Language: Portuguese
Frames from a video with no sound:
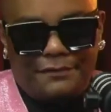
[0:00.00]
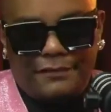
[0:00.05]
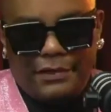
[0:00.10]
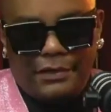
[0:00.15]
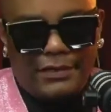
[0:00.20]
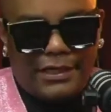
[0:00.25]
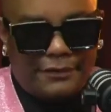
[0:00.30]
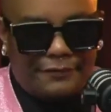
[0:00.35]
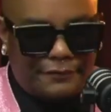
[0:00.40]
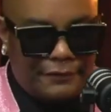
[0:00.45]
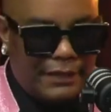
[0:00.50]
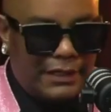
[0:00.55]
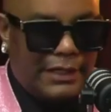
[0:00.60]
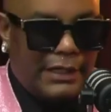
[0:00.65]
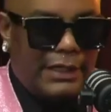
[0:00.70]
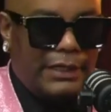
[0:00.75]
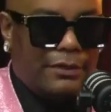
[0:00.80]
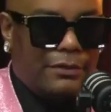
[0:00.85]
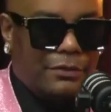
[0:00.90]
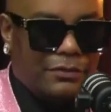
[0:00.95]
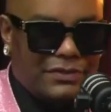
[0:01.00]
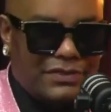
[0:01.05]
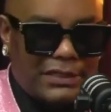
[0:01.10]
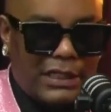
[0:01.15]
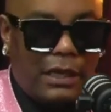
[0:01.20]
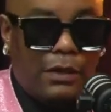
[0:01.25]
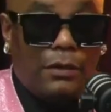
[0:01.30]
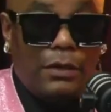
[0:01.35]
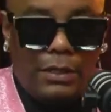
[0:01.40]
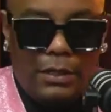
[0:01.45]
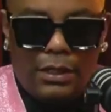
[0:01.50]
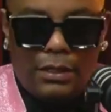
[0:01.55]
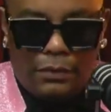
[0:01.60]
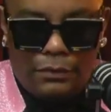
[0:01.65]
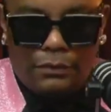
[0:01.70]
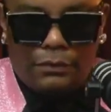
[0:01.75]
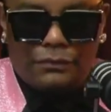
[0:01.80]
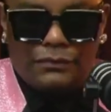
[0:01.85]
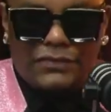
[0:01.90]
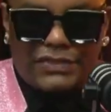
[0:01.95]
Philadelphia Eagles tal.
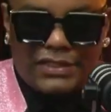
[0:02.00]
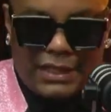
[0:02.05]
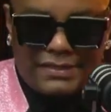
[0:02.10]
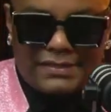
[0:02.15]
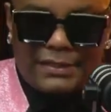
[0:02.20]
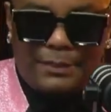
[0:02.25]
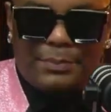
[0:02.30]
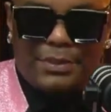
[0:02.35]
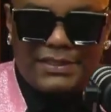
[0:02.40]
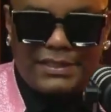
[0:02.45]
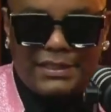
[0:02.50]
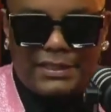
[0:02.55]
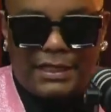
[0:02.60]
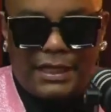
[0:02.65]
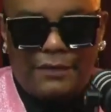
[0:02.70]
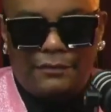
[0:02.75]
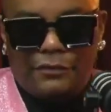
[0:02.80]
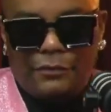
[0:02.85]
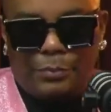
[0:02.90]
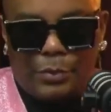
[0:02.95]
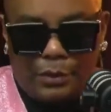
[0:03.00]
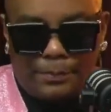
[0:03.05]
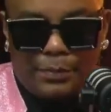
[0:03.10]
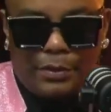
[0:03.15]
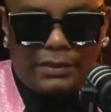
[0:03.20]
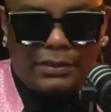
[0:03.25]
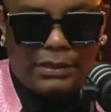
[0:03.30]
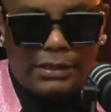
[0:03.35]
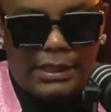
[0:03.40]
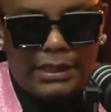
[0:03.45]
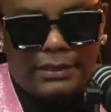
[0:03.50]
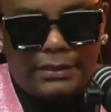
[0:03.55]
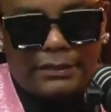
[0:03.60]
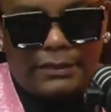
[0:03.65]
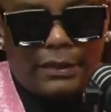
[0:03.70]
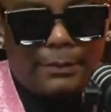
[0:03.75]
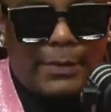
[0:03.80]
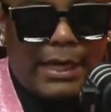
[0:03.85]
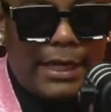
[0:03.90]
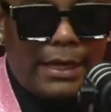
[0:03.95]
Um dos casos que apresentava no próprio Atlanta
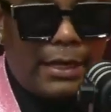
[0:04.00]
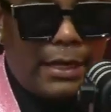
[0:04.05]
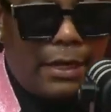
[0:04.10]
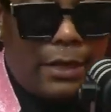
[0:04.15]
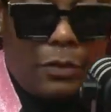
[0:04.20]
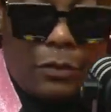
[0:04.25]
também.